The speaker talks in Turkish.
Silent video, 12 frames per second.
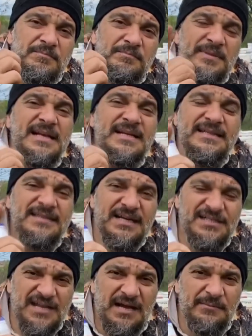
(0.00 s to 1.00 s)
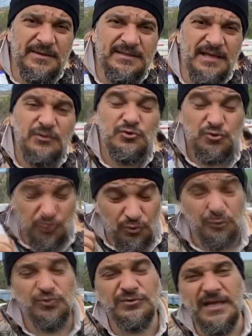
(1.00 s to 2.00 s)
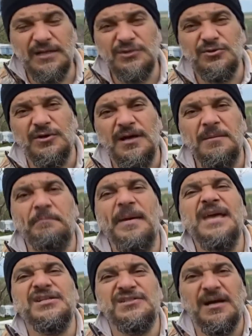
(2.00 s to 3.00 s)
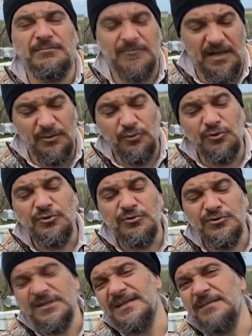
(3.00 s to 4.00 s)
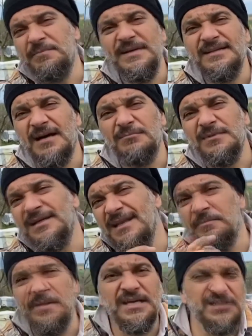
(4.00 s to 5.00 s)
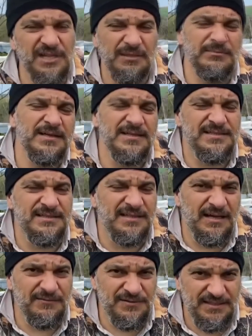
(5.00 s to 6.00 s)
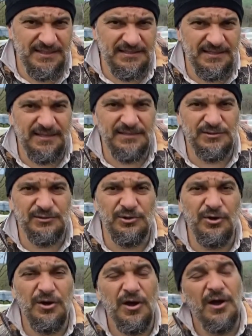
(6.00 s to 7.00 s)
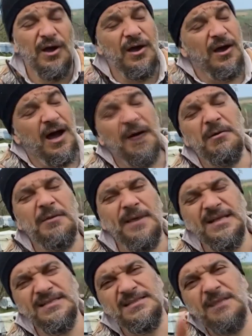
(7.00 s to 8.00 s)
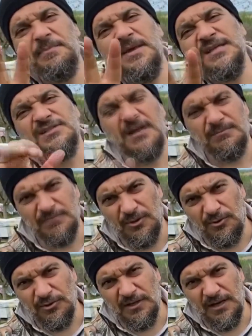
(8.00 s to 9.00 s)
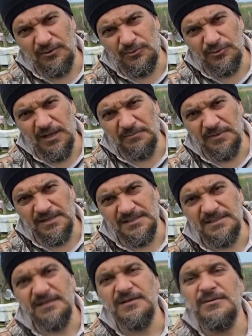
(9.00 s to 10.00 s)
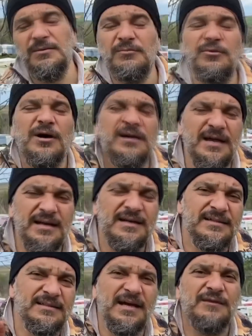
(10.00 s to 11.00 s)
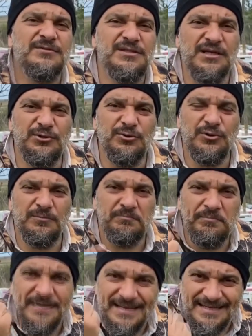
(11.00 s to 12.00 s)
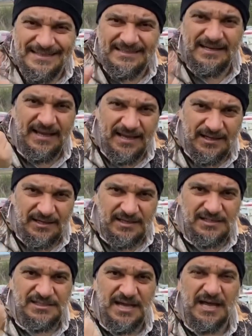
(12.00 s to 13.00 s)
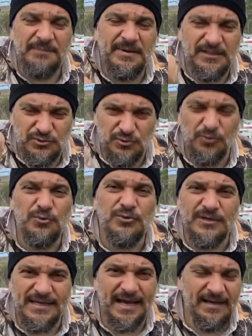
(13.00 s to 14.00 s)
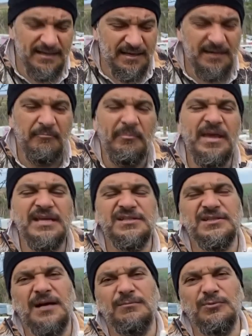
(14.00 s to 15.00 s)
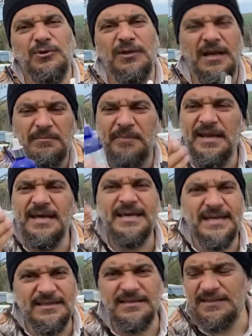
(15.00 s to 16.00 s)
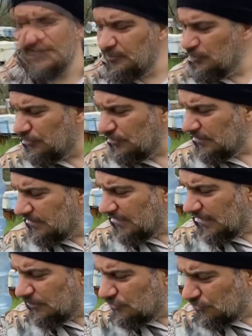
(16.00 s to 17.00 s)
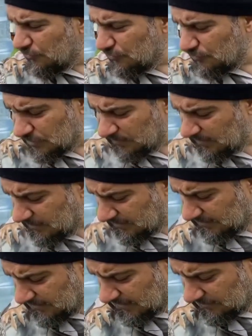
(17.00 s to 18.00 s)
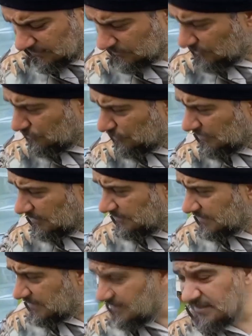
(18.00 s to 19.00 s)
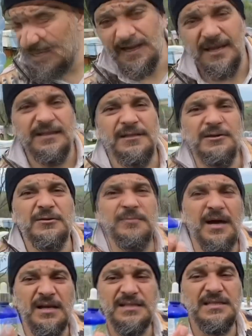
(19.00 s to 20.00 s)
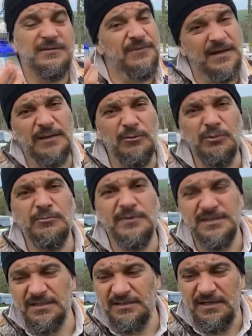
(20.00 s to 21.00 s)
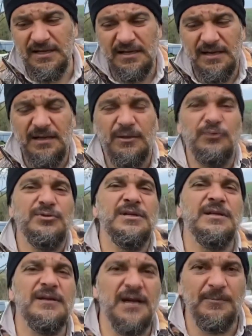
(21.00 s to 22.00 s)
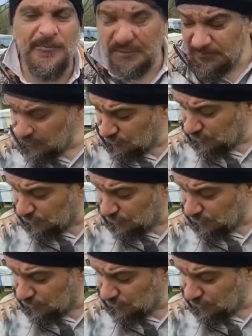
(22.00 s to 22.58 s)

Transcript: 1 litre şerbete soğuduktan sonra 5 damla. Ürünün üzerine 1 damla ile 5 damla arası tavsiye diye yazılıyor. Ama ben size 5 damla olarak kullanmanızı muhakkak tavsiye ediyorum. 1 litreye şerbet soğukken 5 damla olarak bereketli de bir ürün. Yani çok uzun zaman rahatlıkla kullanabilirsiniz. Dediğim gibi maalesef reklam olmaması adına üzerini kapatmak